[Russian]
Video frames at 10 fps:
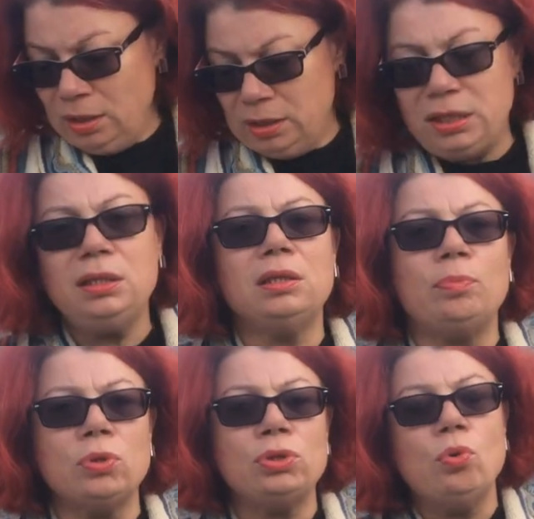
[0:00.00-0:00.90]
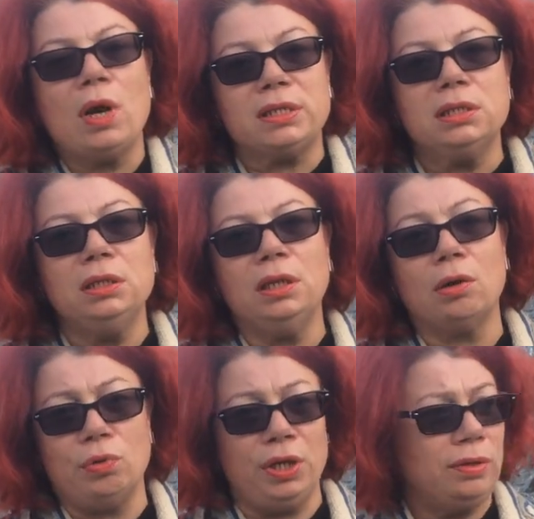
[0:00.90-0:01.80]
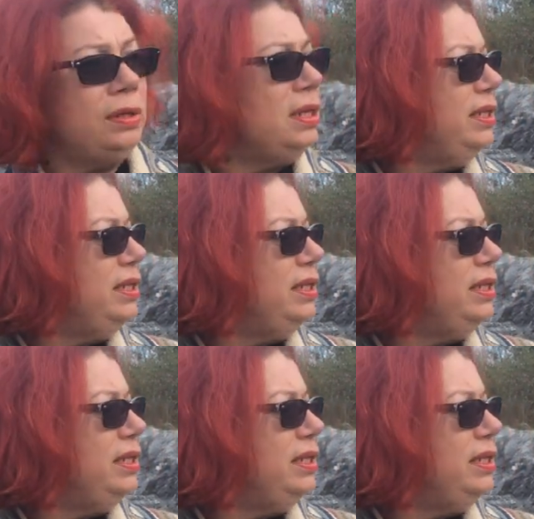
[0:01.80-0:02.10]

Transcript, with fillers: Где-то это просто указатель дороги,